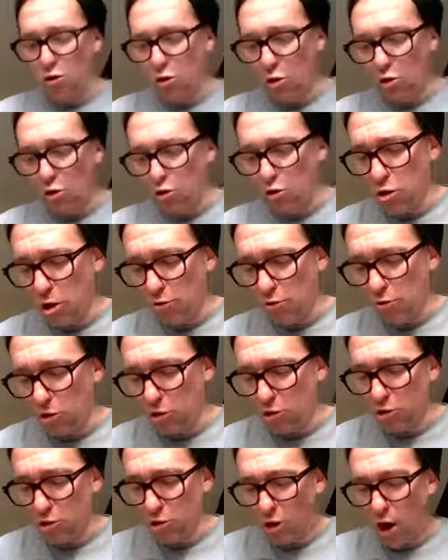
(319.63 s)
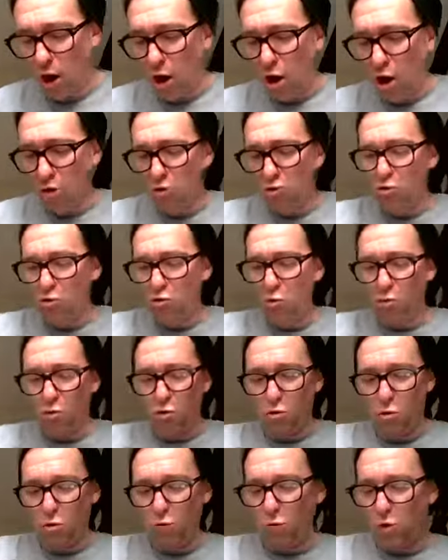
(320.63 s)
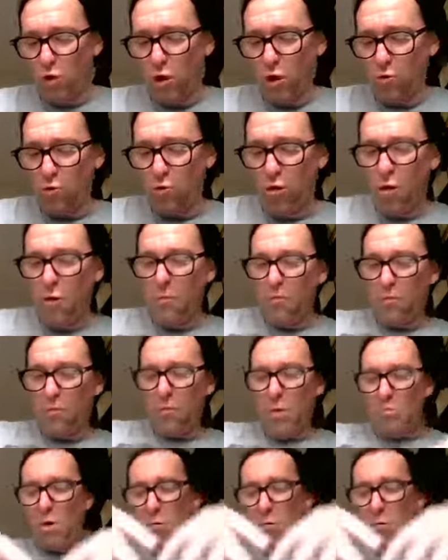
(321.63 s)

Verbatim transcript: Jak zaczynałeś grać, to było widać